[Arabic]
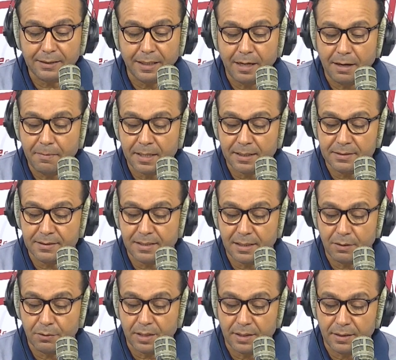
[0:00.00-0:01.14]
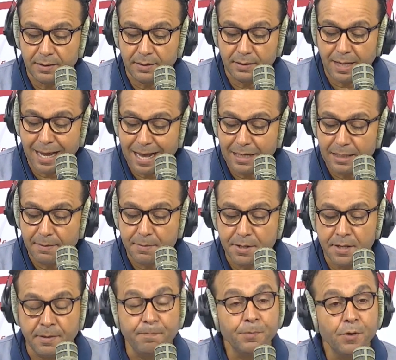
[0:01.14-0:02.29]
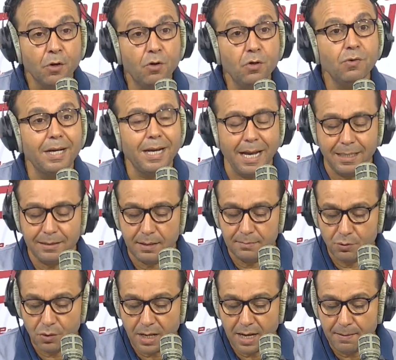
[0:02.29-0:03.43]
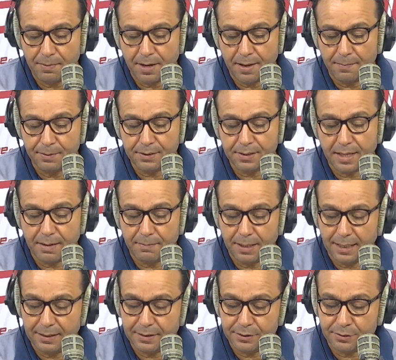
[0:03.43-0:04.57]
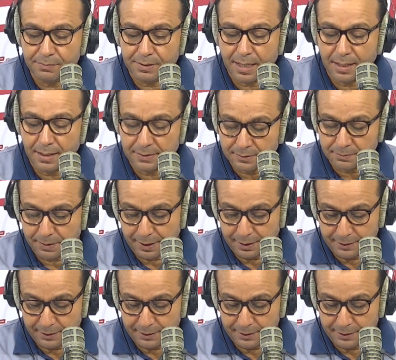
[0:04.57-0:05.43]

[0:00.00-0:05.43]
المركز 33 عالميا غدوه لحد المقابله بدايه من 11 متاع الصباح